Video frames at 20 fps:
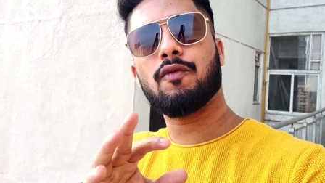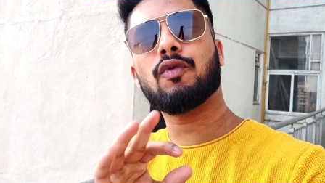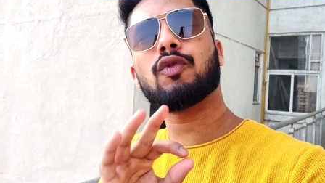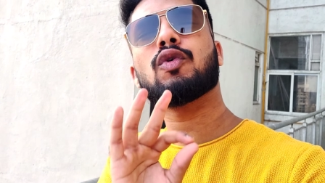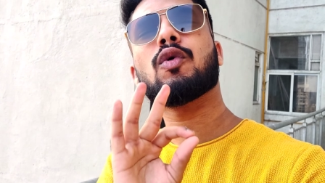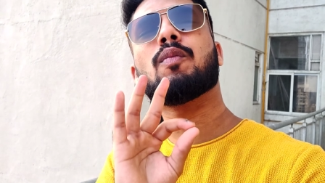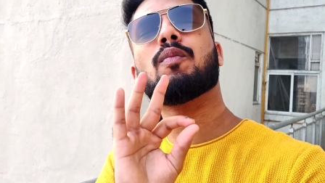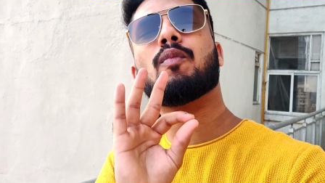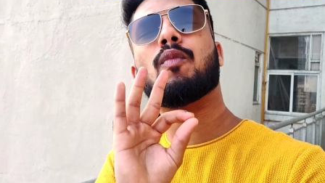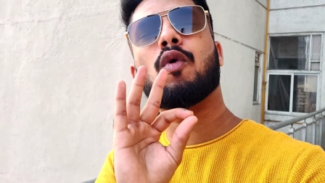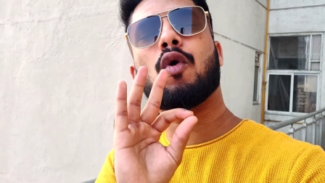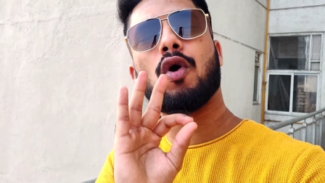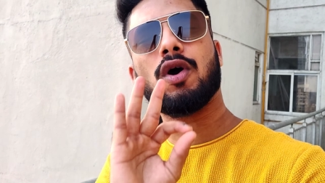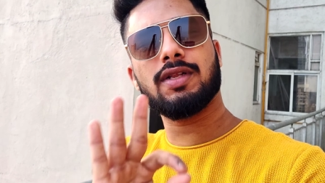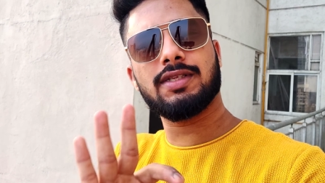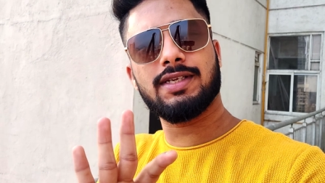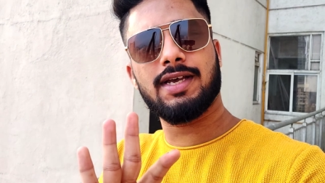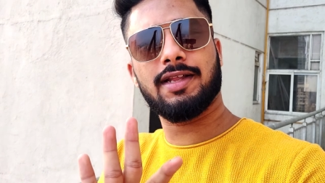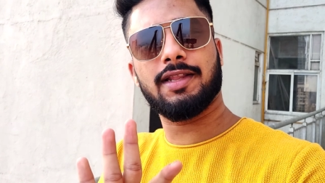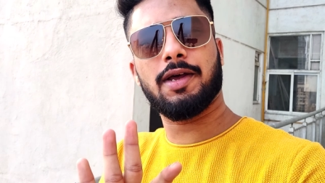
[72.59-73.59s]
वो तो
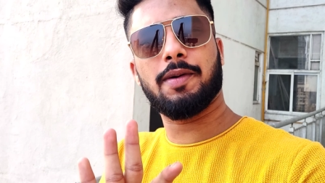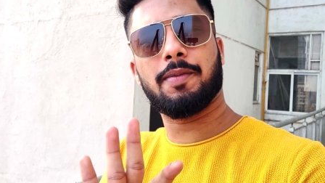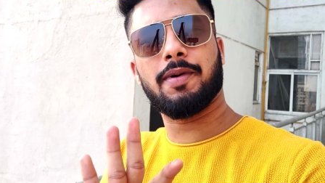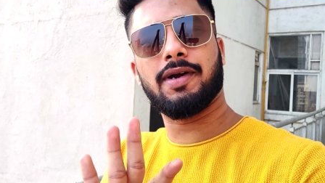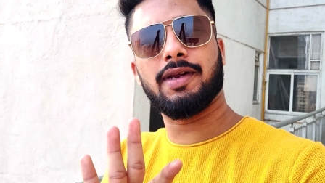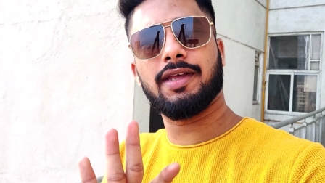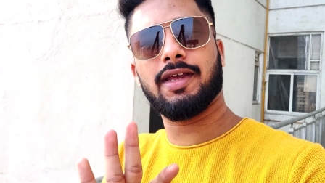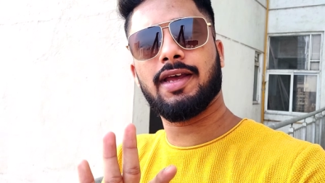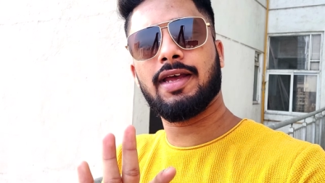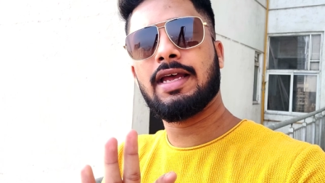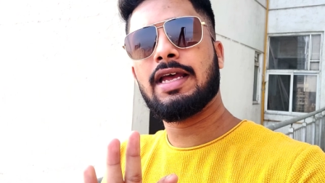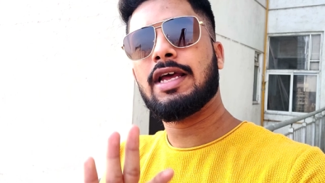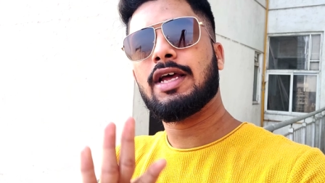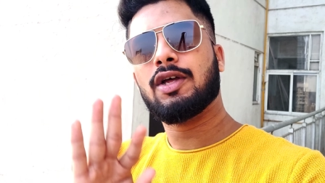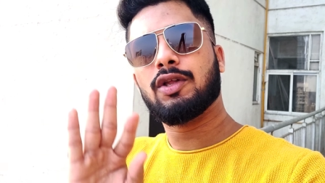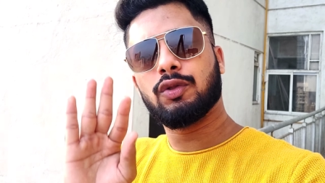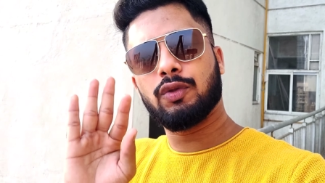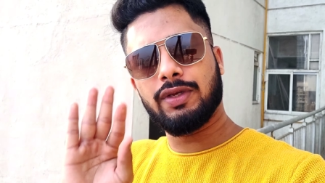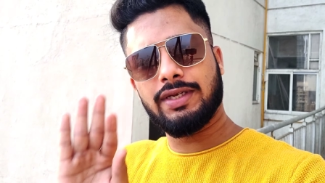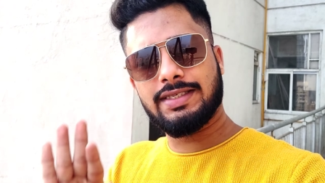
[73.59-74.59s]
बहुत ज़्यादा बढ़िया है
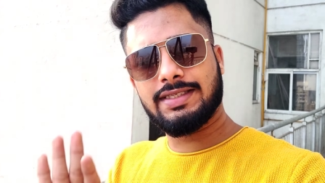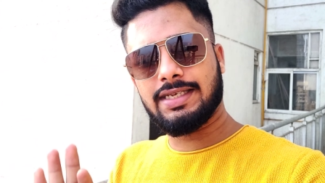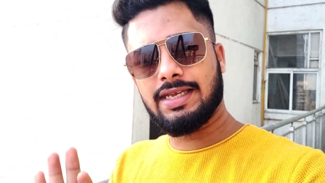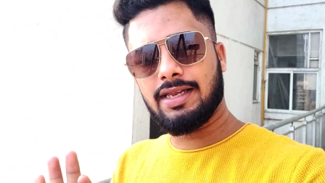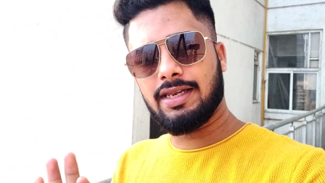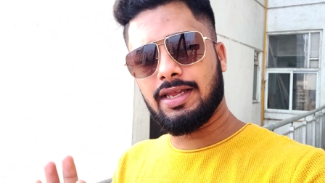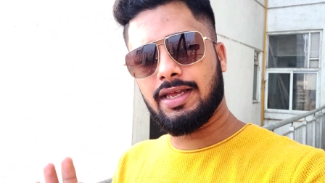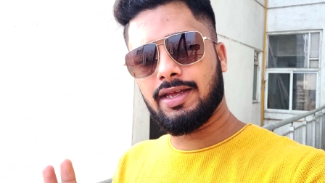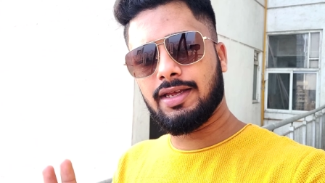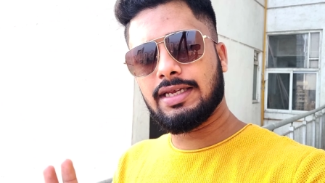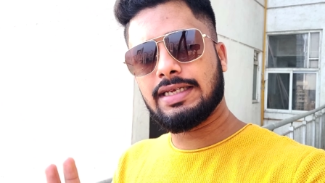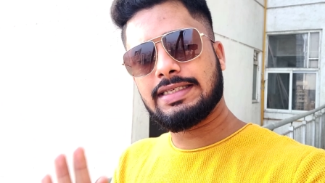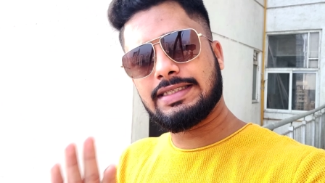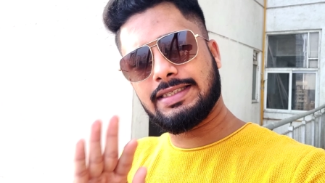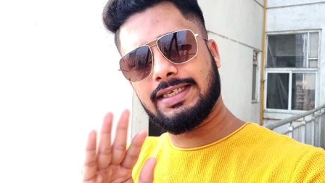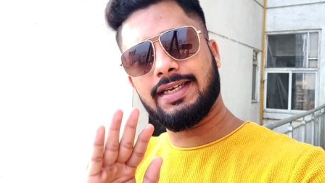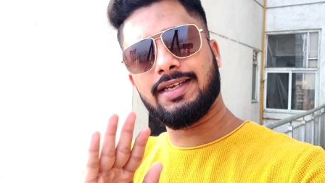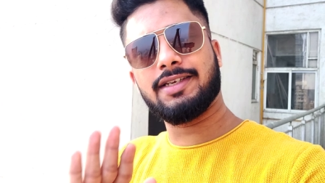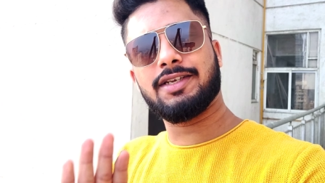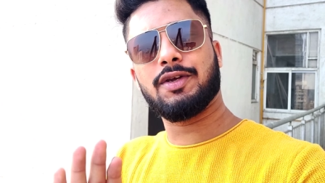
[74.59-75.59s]
तो इसके लिए
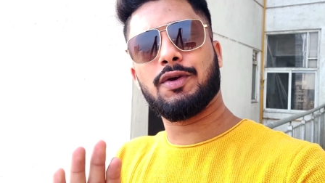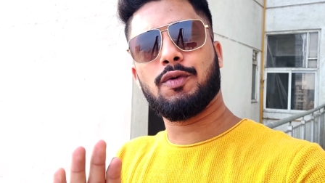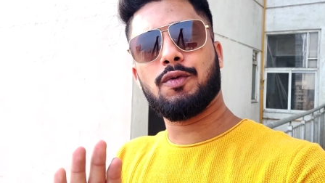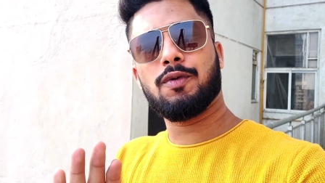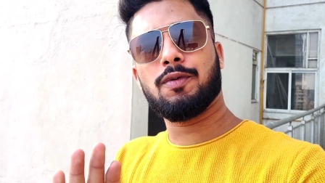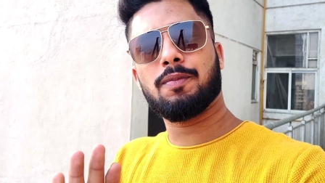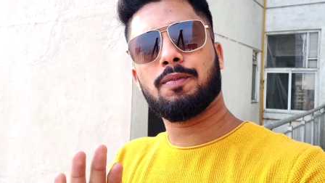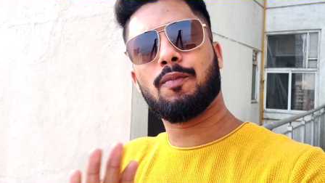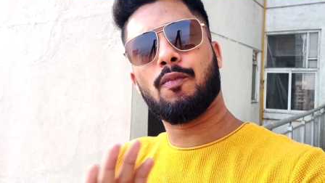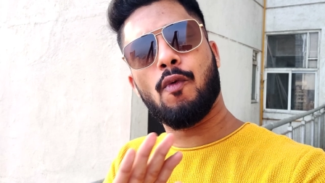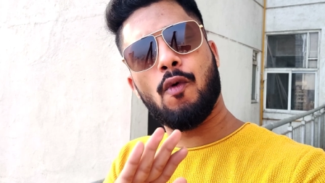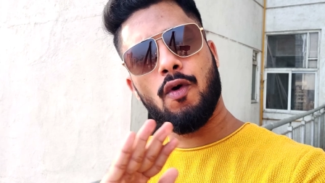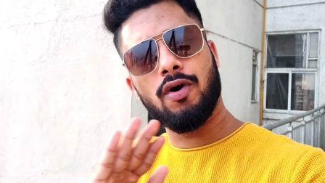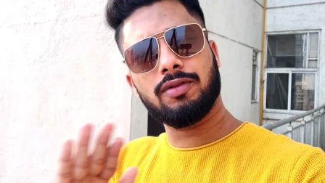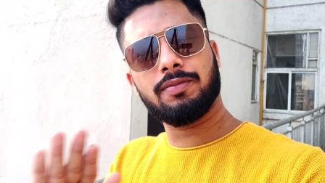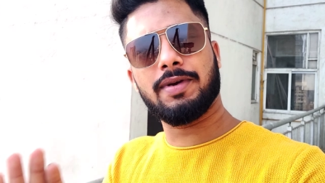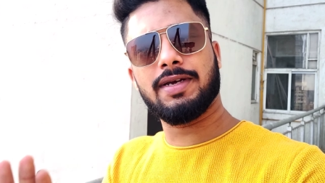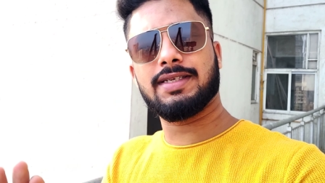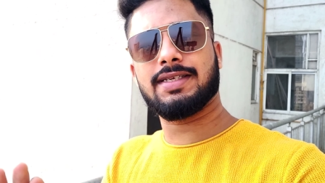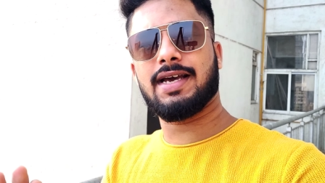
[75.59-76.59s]
स्टे ट्यून
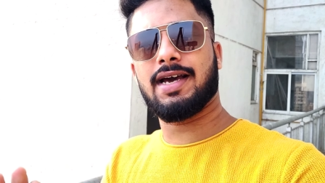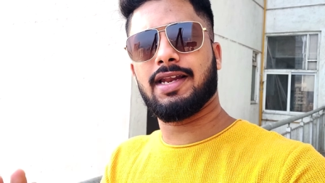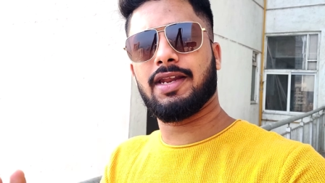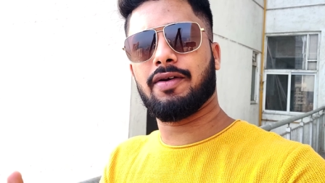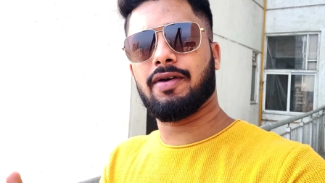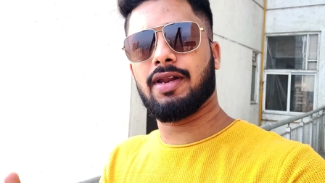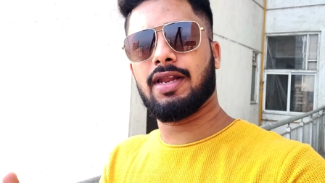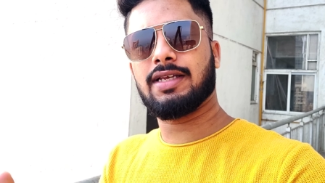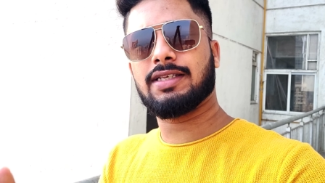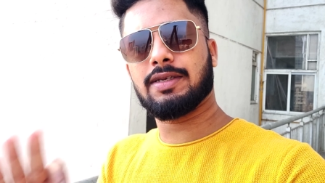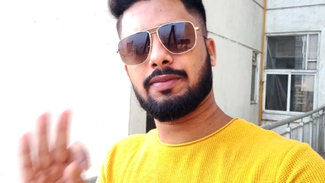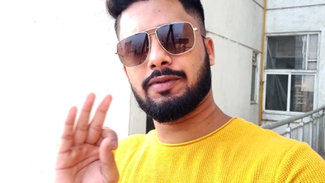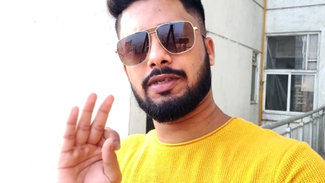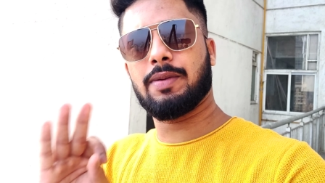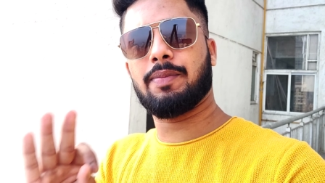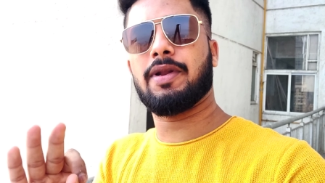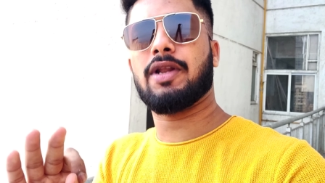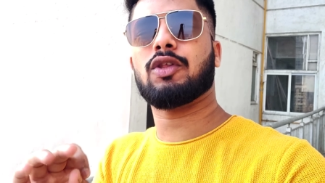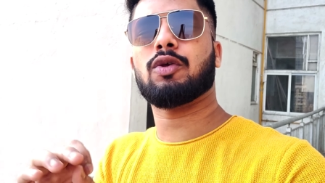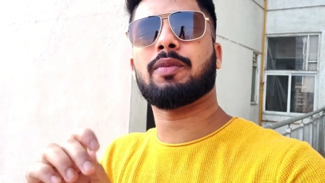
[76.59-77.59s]
बहुत मज़ा आने वाला है
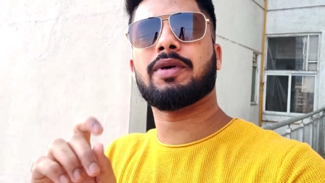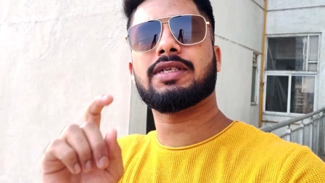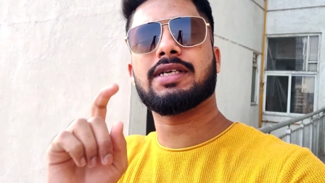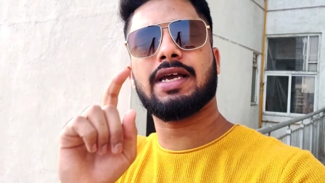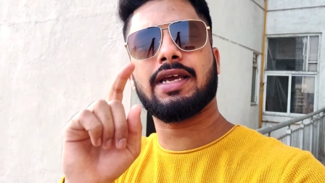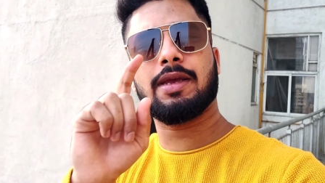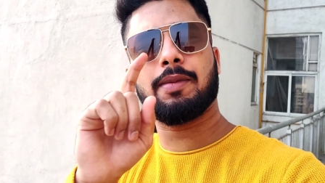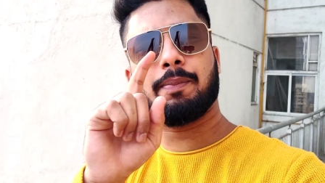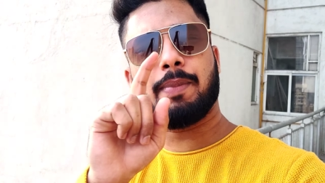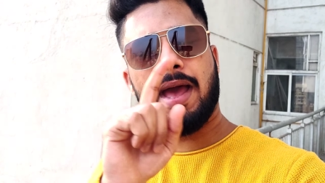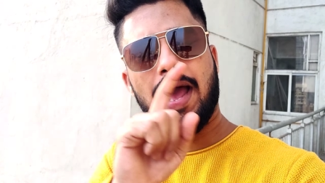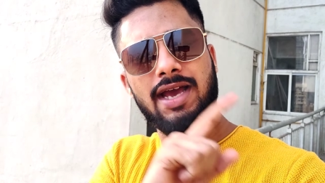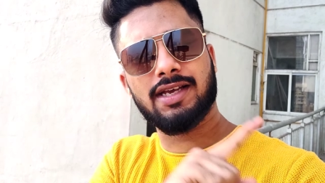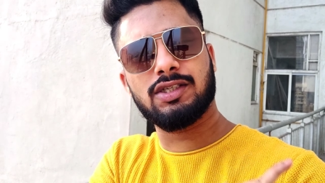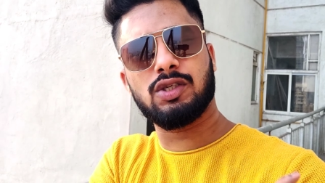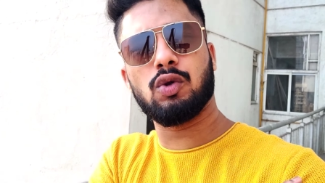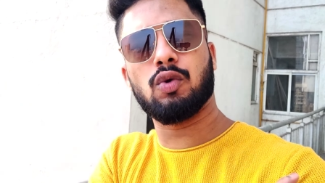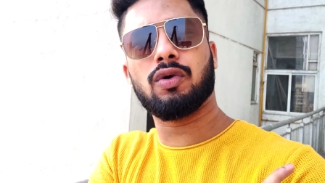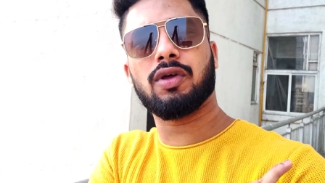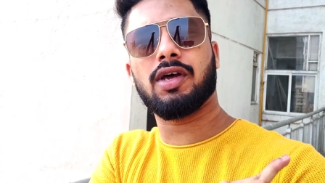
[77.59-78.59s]
सबसे पहले तो मैं जाके
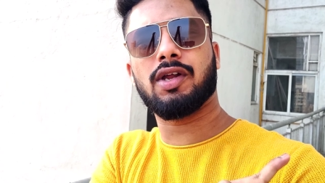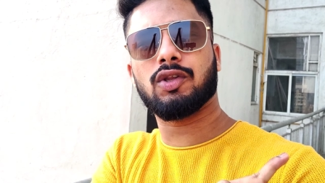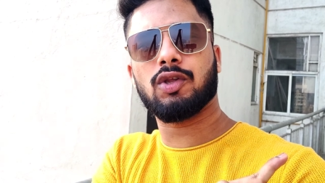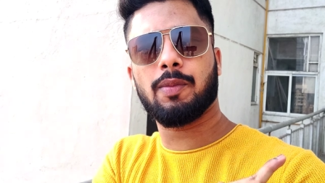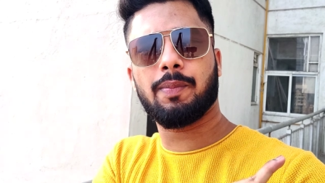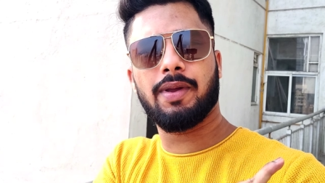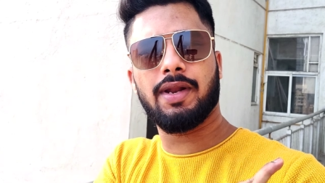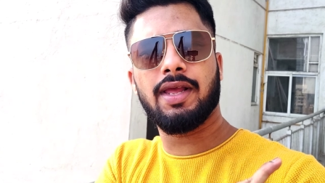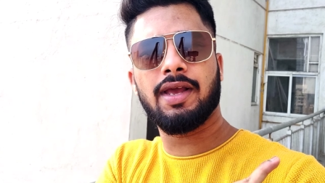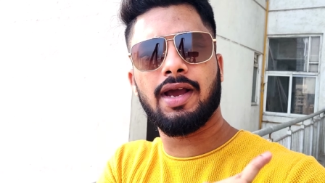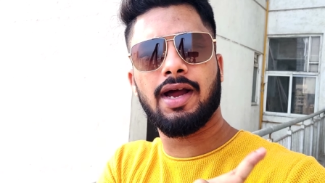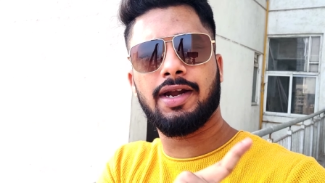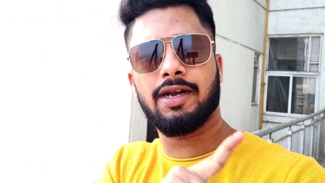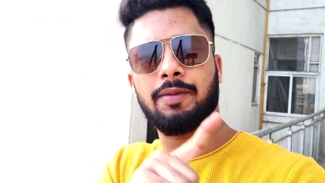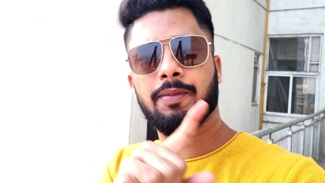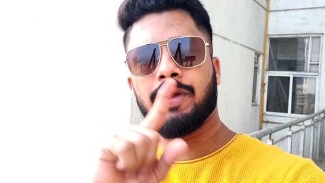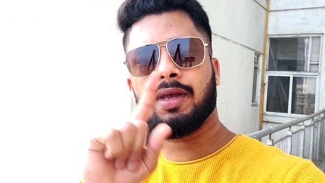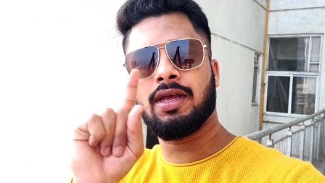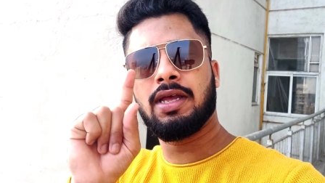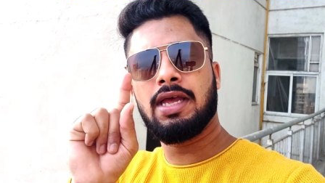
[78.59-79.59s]
बैग्स लोड करता हूँ पहले
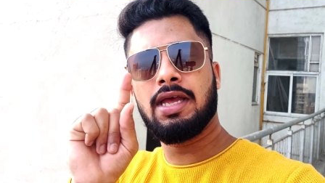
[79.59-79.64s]
गाड़ी में